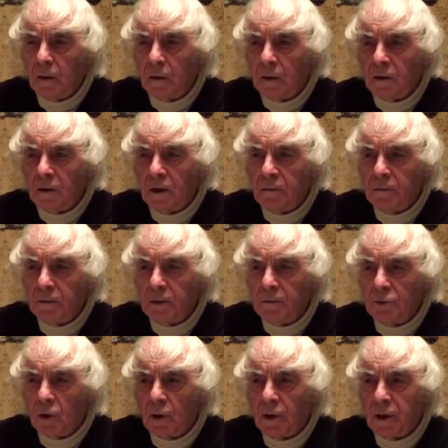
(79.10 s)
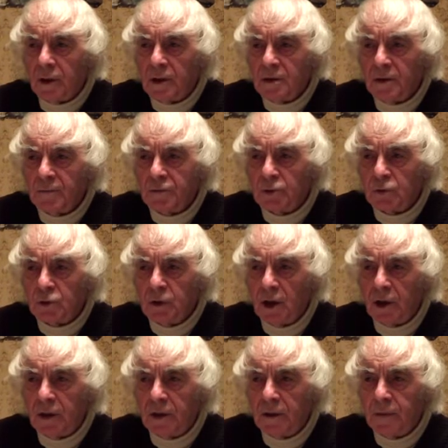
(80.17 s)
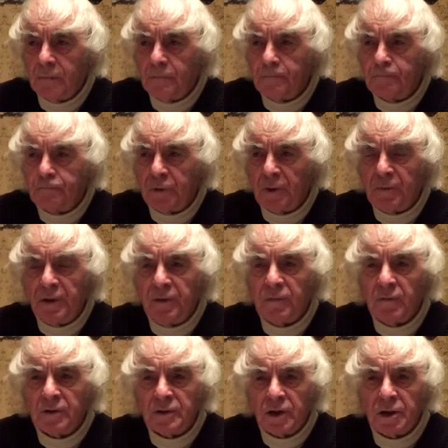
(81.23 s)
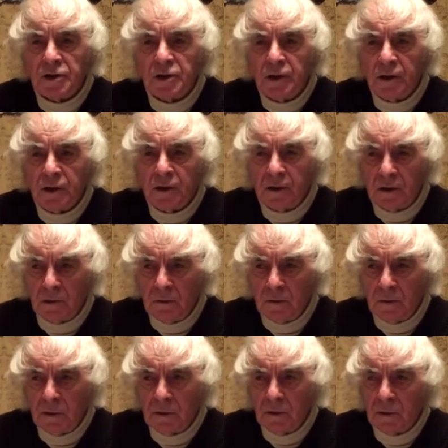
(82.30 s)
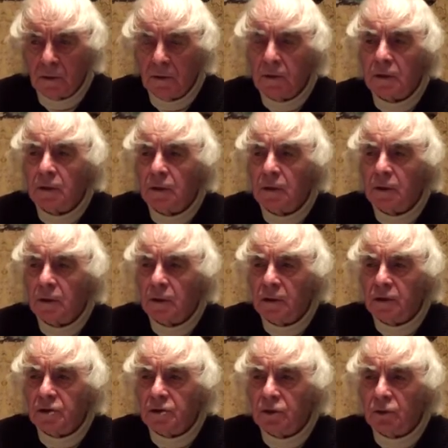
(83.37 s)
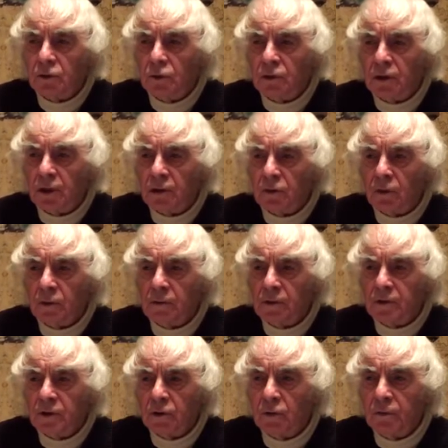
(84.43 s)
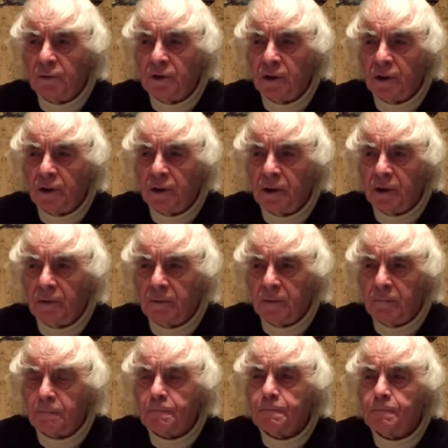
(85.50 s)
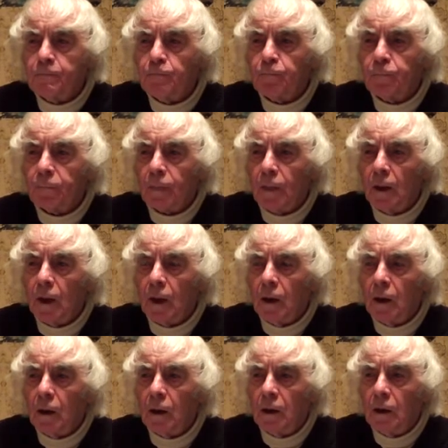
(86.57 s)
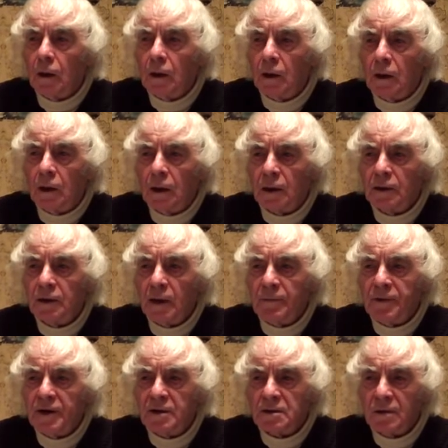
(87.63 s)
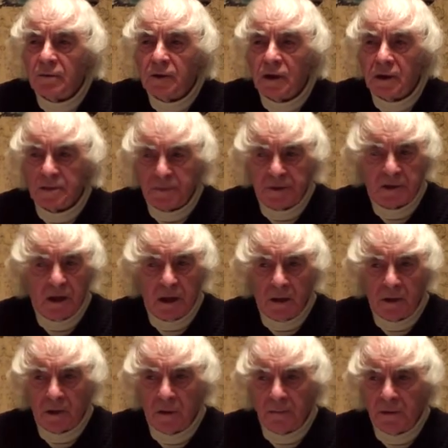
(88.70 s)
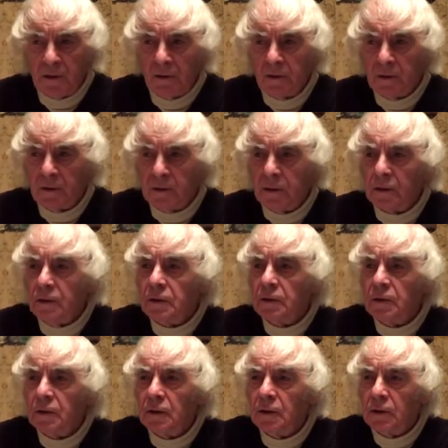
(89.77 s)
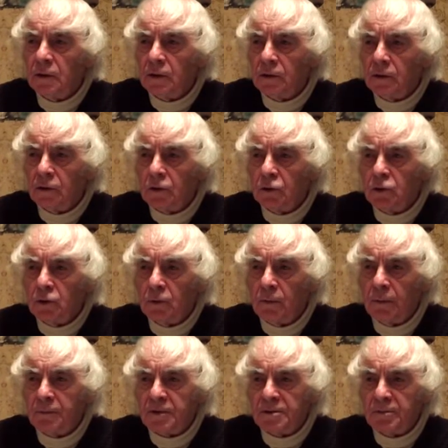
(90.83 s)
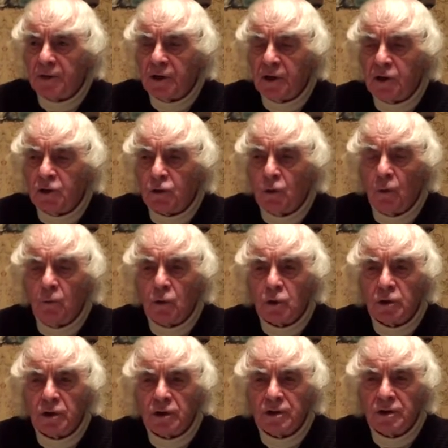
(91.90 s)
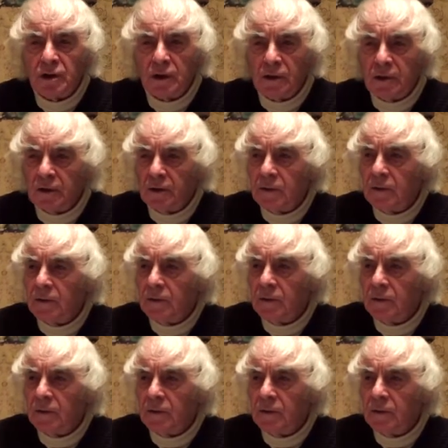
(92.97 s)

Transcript: и там мы много раз обсуждали проблему возрождения этого института, который был задуман Рерихами. А одна поездка была специально направлена на то, чтобы посмотреть, что можно сделать